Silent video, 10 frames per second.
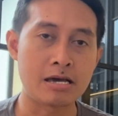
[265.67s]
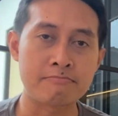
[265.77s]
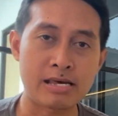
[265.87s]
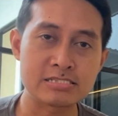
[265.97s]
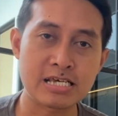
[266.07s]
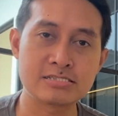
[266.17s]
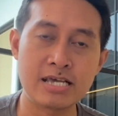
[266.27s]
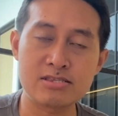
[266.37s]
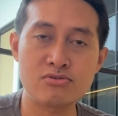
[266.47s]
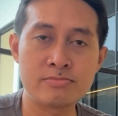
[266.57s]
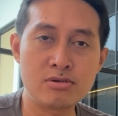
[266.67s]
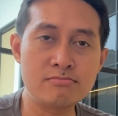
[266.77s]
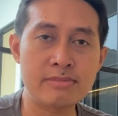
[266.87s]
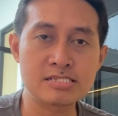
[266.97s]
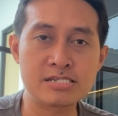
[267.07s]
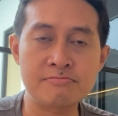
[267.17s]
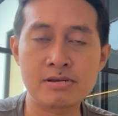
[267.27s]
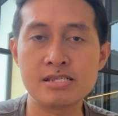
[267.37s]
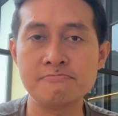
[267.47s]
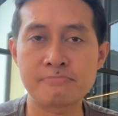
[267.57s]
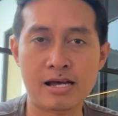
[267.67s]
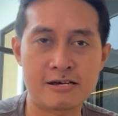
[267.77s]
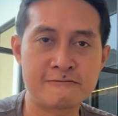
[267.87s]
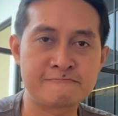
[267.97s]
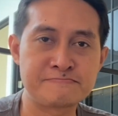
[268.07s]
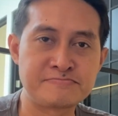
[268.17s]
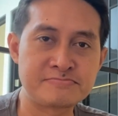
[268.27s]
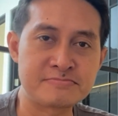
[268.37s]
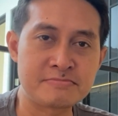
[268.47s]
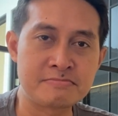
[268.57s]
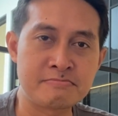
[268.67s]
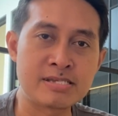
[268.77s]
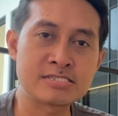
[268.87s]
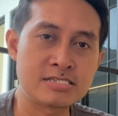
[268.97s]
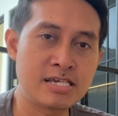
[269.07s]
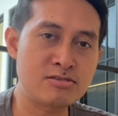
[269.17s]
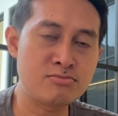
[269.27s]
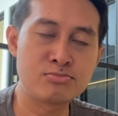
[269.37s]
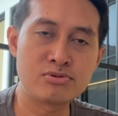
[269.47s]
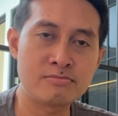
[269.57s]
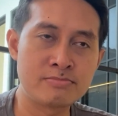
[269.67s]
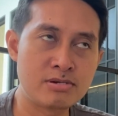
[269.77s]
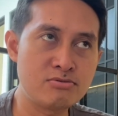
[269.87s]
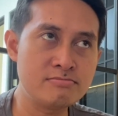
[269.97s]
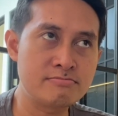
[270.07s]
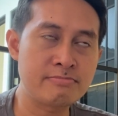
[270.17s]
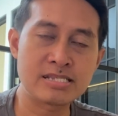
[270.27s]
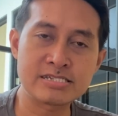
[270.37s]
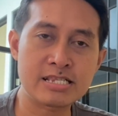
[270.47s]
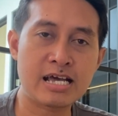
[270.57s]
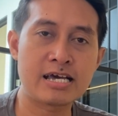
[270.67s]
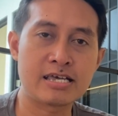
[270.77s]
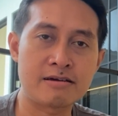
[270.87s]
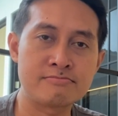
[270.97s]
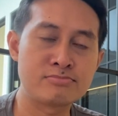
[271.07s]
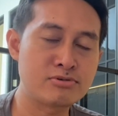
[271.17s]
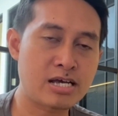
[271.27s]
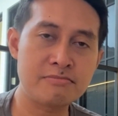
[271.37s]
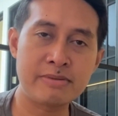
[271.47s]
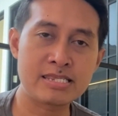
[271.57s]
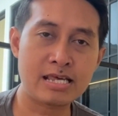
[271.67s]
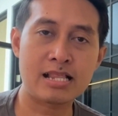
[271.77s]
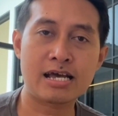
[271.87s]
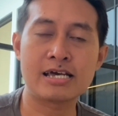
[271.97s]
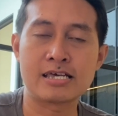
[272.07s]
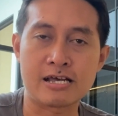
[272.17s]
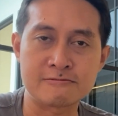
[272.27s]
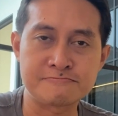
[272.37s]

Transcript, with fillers: mindsetnya itu belum mindset berlimpah mindsetnya itu belum mindset kaya bukan mental kaya